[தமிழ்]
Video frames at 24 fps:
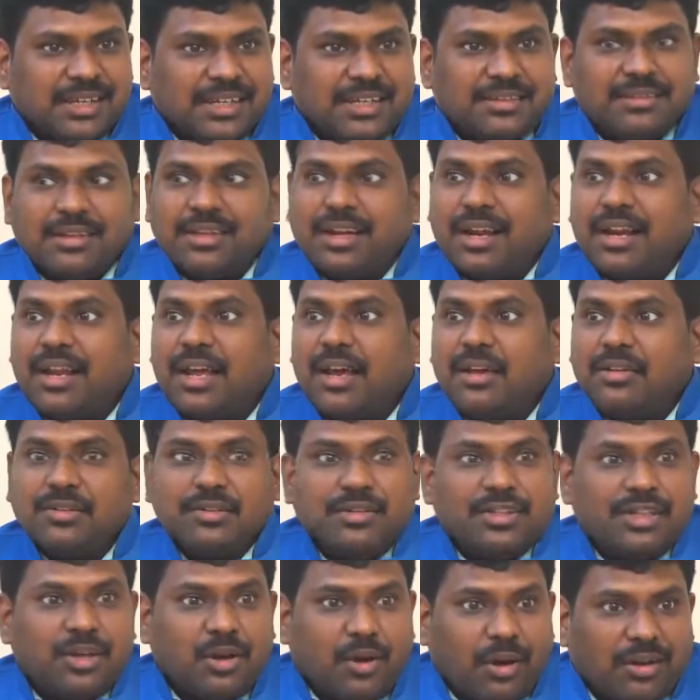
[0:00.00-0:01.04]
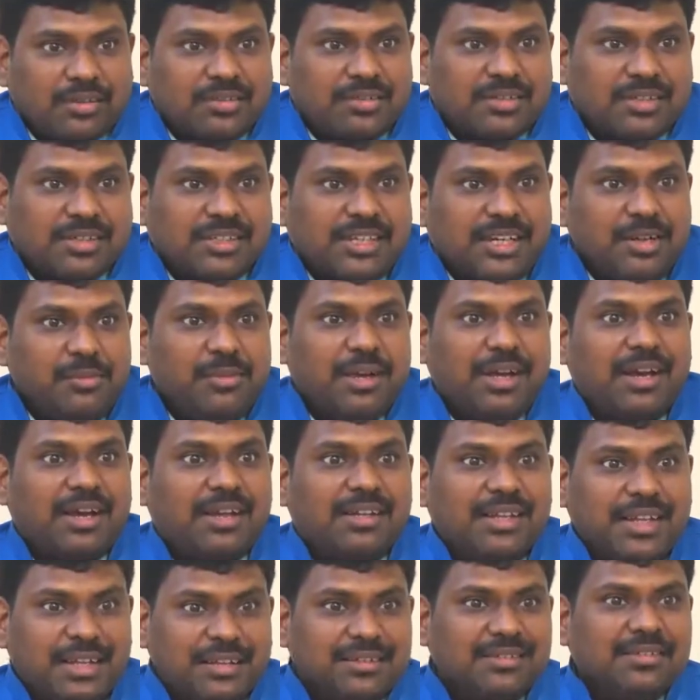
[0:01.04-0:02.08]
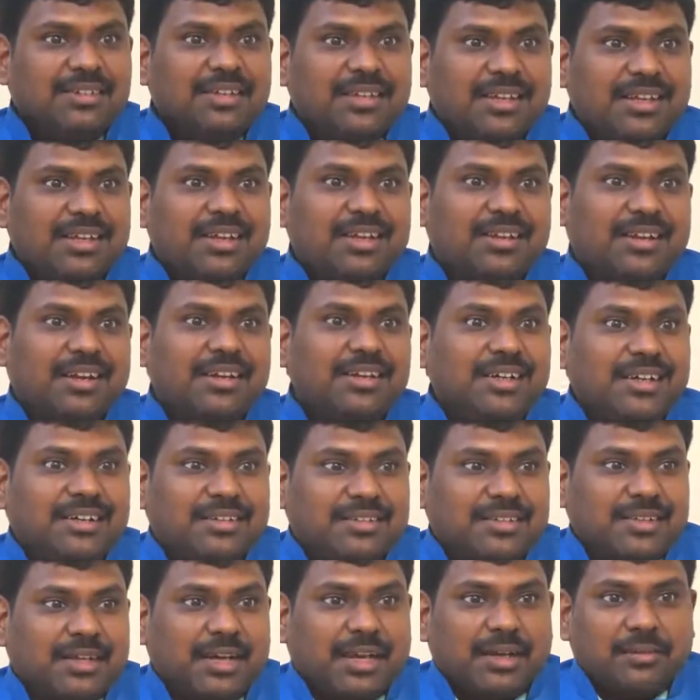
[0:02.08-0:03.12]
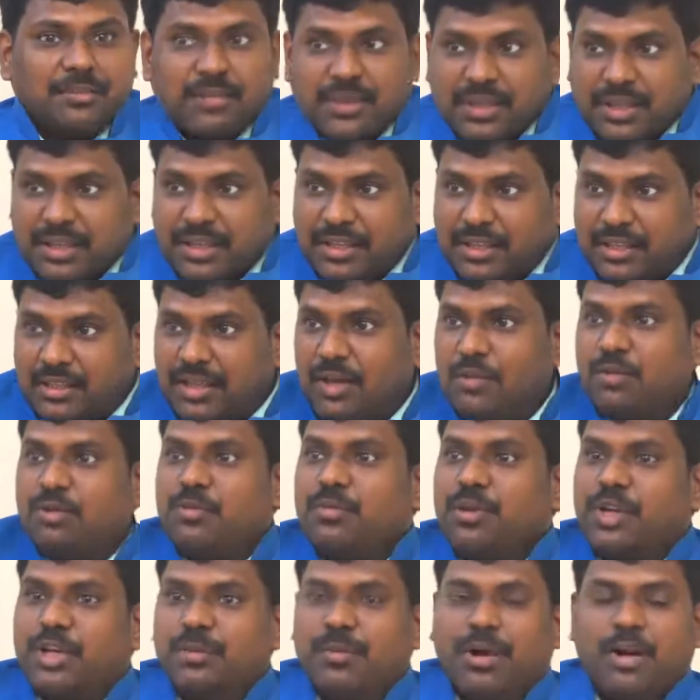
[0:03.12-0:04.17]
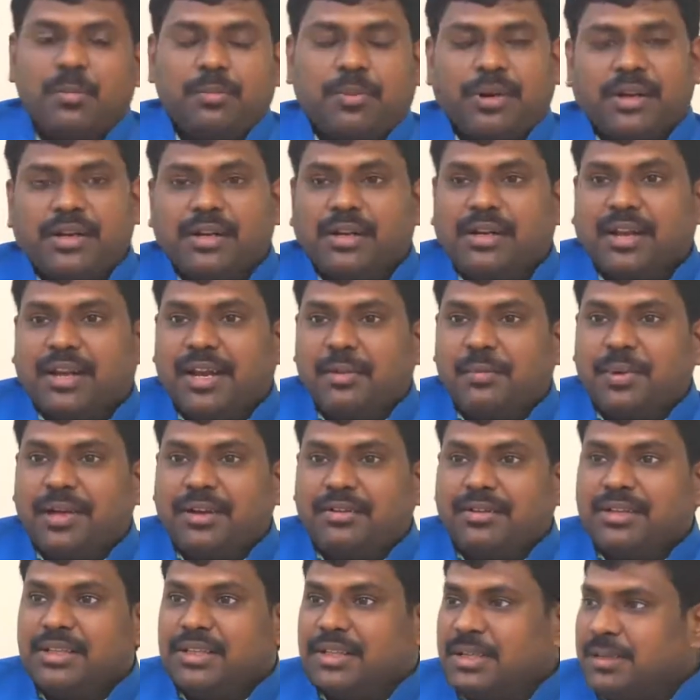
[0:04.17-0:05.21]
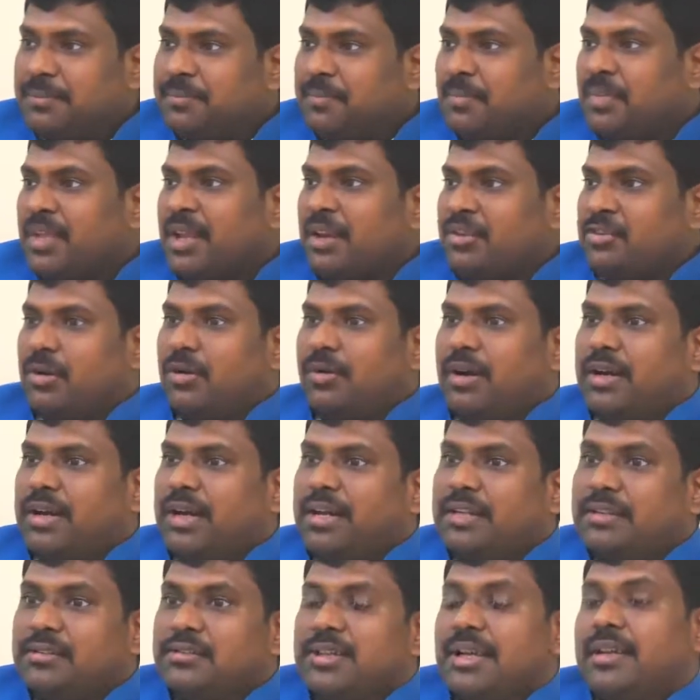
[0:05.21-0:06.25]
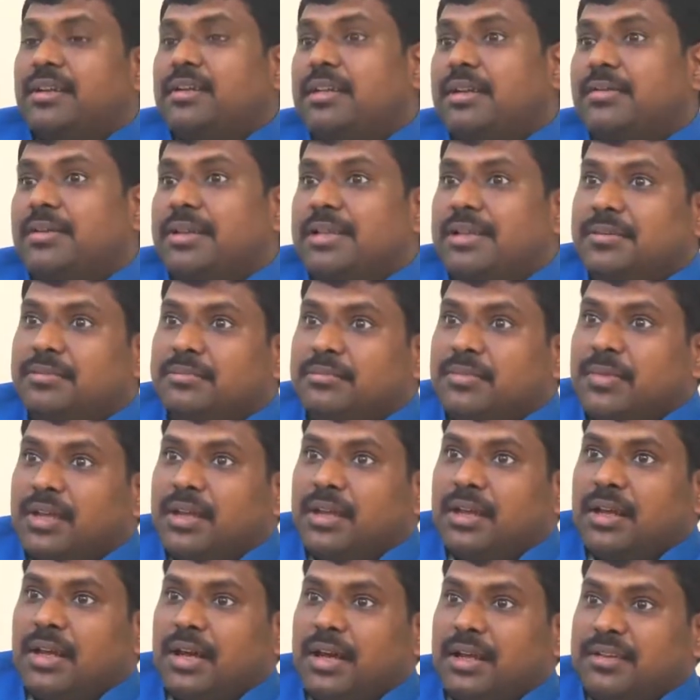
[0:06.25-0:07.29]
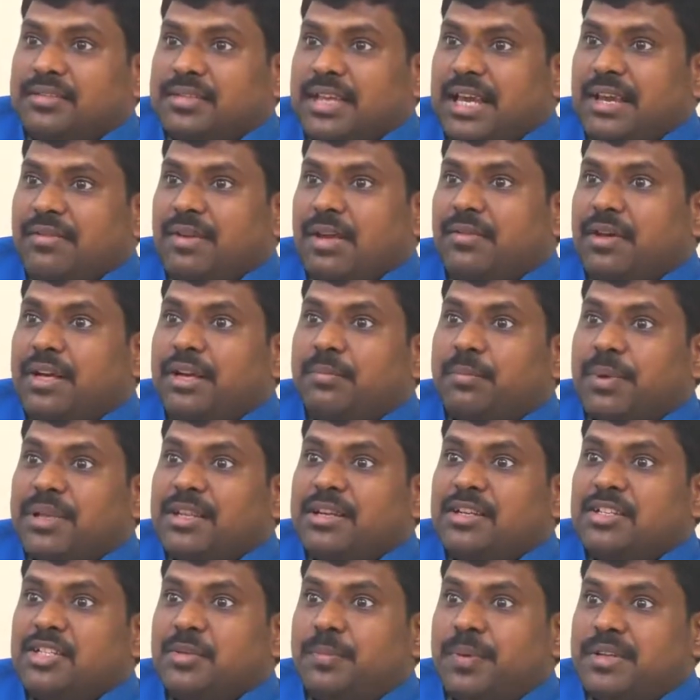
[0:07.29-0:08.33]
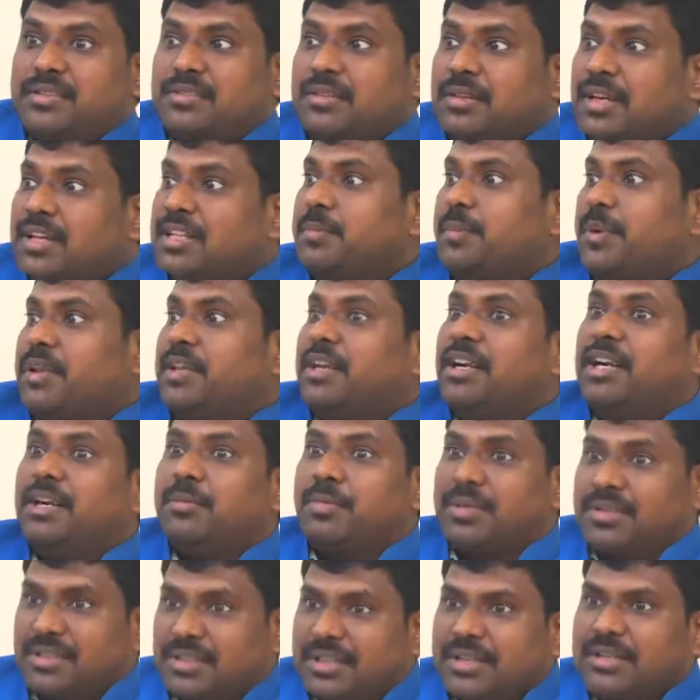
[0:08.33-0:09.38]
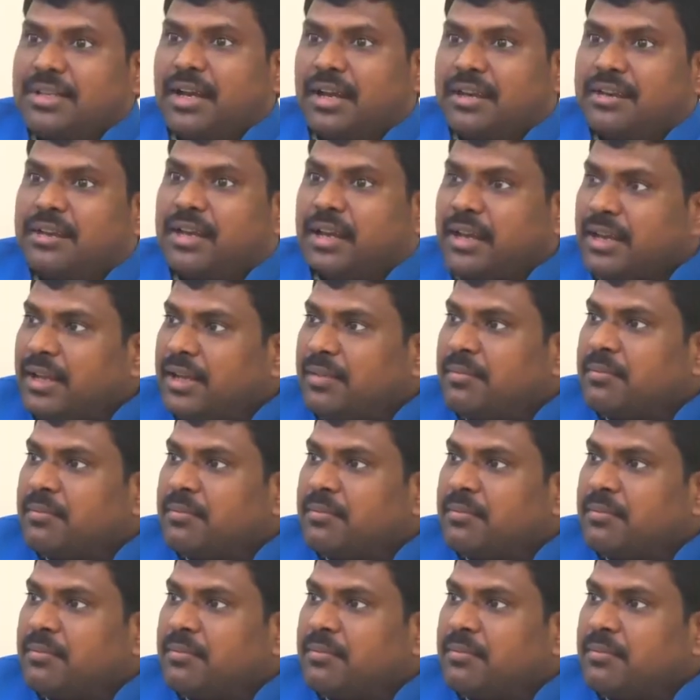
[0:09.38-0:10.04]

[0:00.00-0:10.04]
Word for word: இத்தனால அது வந்து காஸ்ட் இனிமேல் நான் அதை கிரெடிட் எடுத்துக்கலாம் இதுதான் ஒரு முக்கியமான பாயிண்ட் நிறைய பேர் வந்து சொல்லுவாங்க சார் இந்த வந்து சேவை வரி பதினஞ்சு பர்சன்ட்லேருந்து பதினெட்டு பர்சன்டேஜ் ஆயிருக்கு